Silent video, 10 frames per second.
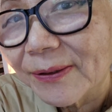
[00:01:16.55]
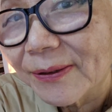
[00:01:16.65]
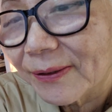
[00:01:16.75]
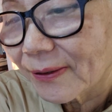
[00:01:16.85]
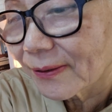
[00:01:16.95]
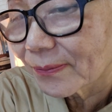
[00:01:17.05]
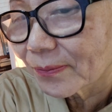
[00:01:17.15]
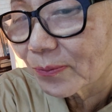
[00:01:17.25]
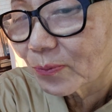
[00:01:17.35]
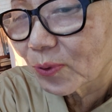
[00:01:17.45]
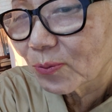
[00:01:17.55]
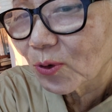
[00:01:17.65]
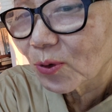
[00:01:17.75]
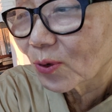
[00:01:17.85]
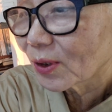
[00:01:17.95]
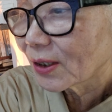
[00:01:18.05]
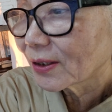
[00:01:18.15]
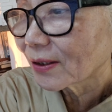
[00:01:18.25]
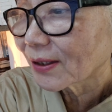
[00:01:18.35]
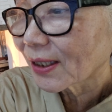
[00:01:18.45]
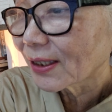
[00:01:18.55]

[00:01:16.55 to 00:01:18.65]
음, 품고 있었다.